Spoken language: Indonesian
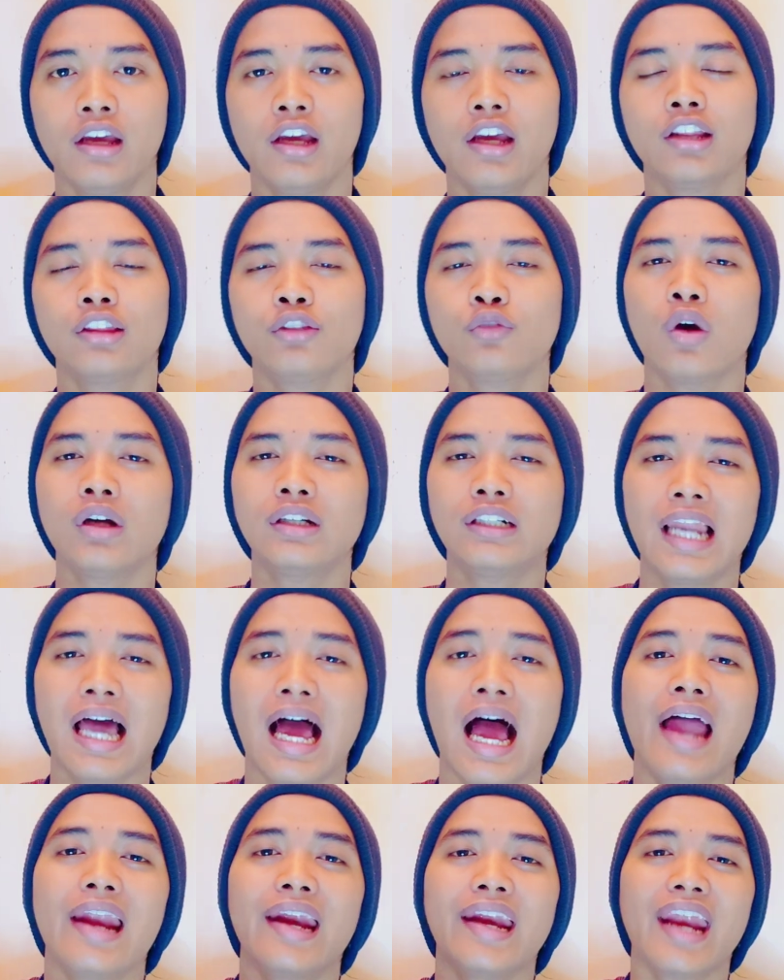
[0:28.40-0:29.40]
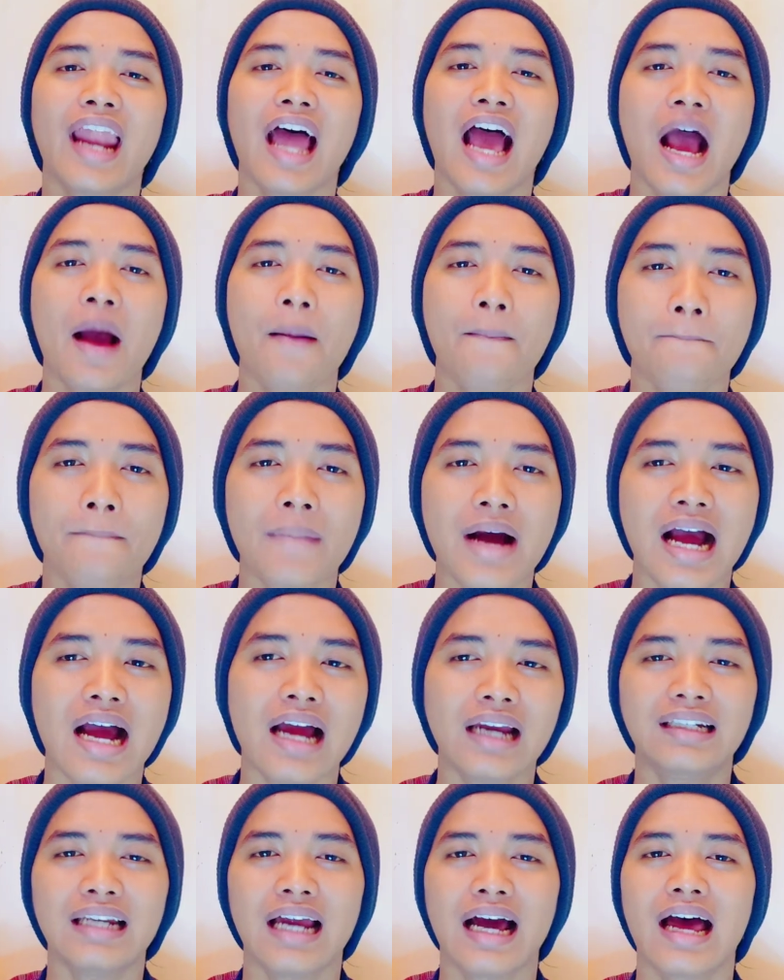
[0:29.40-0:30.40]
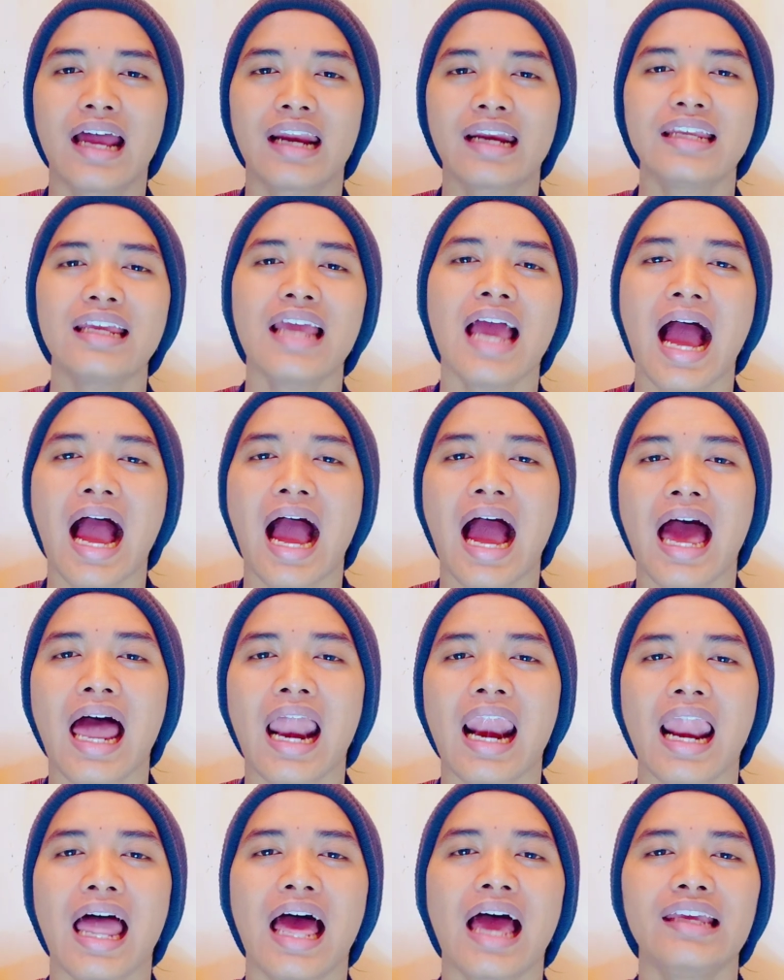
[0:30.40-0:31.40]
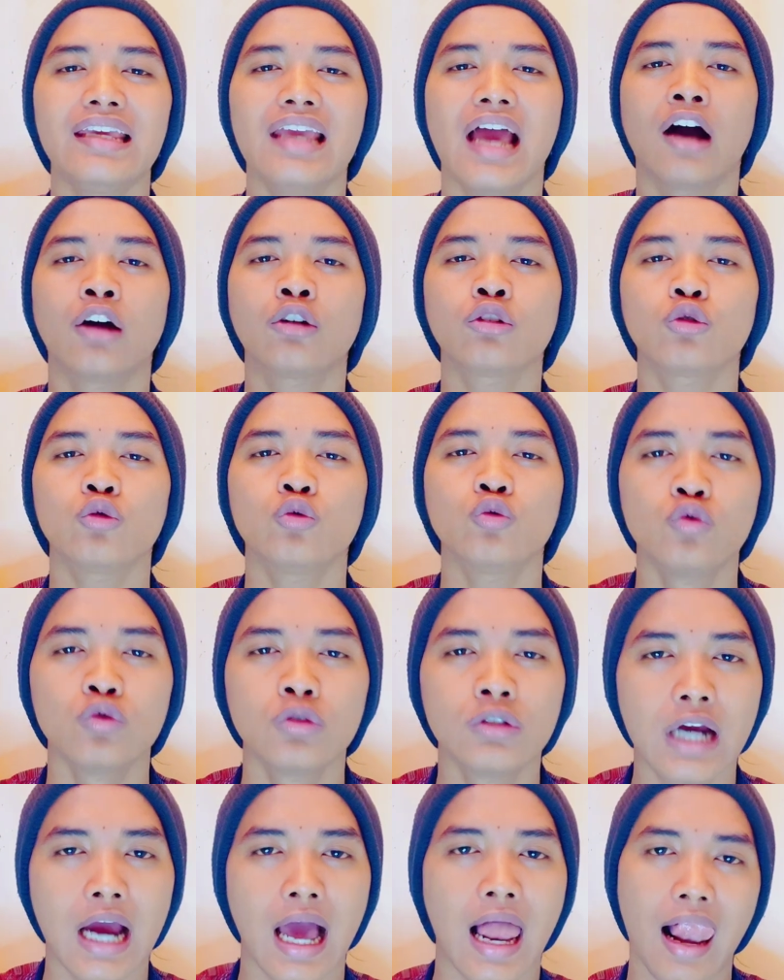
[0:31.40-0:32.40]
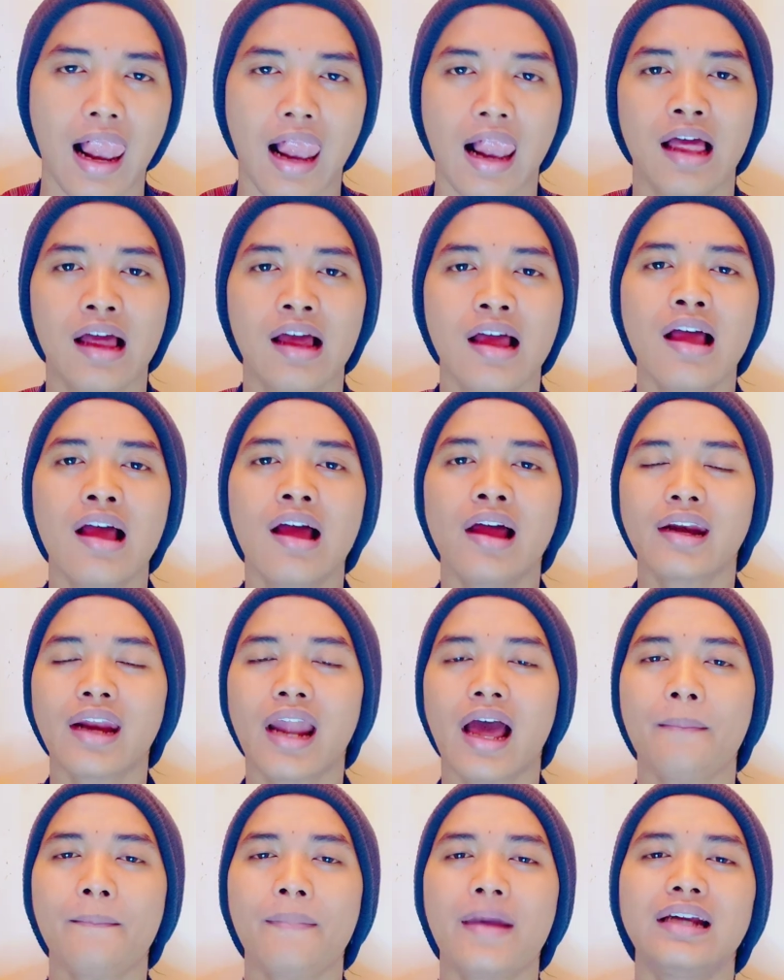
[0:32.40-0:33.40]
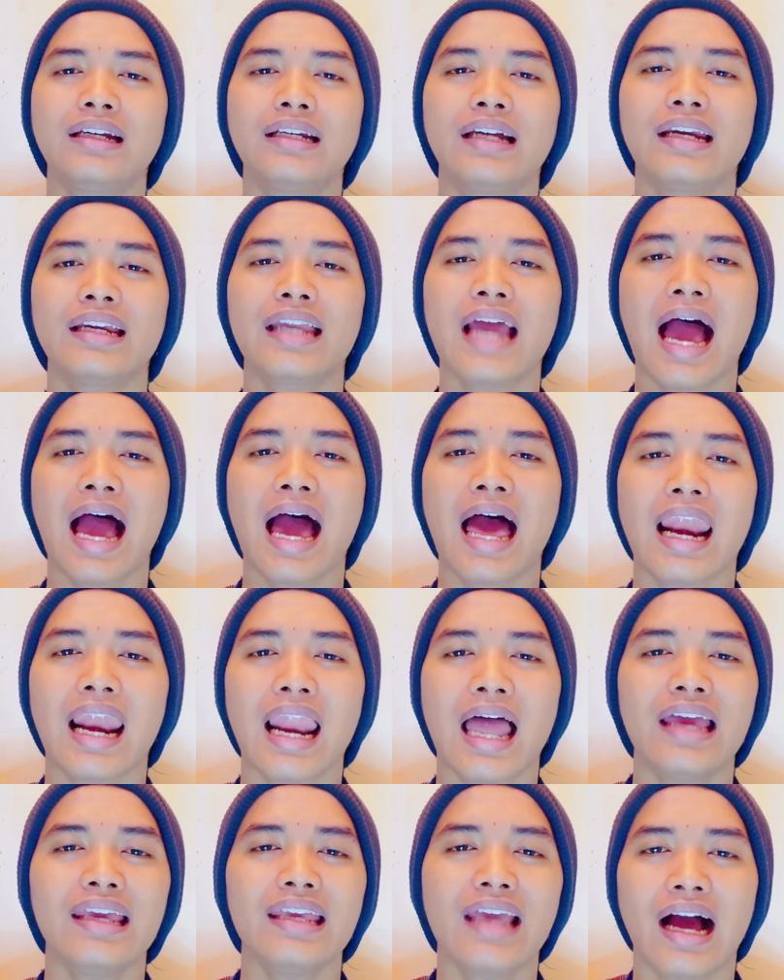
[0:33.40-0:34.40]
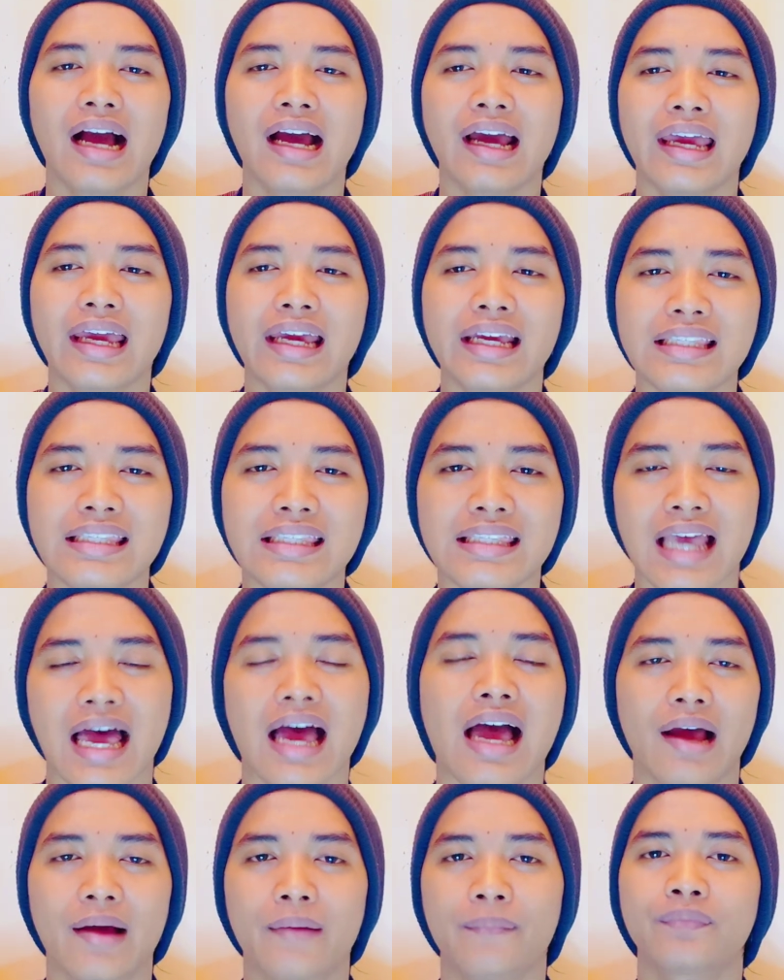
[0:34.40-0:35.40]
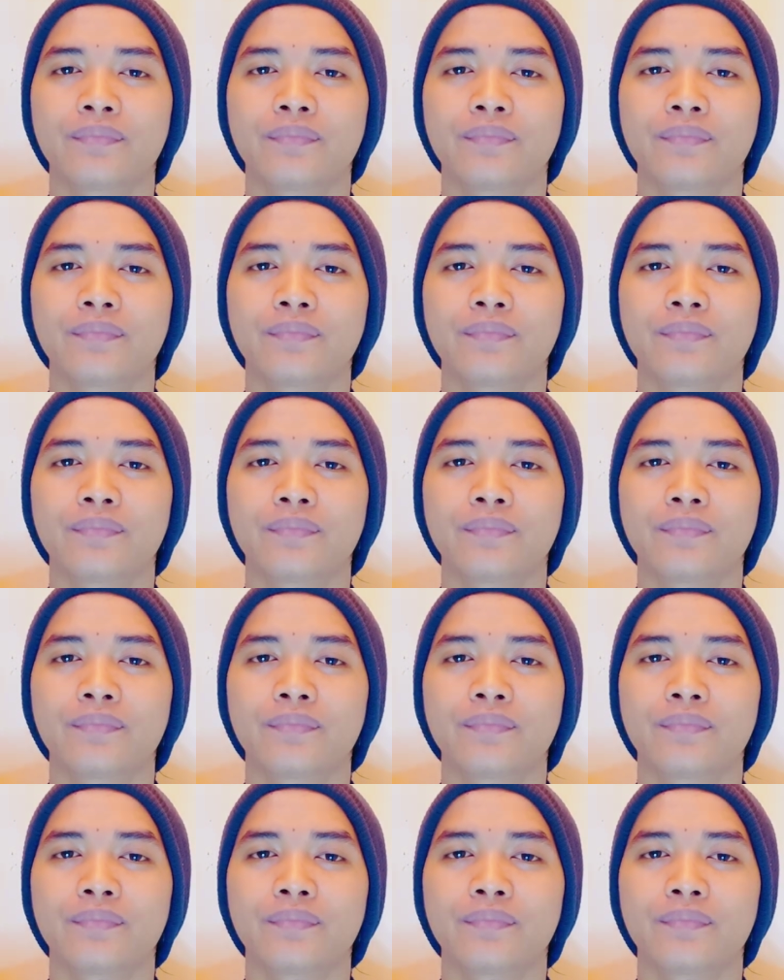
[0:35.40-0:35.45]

itu adalah nama dari Allah yang tunggal, nama dari Allah yang esa.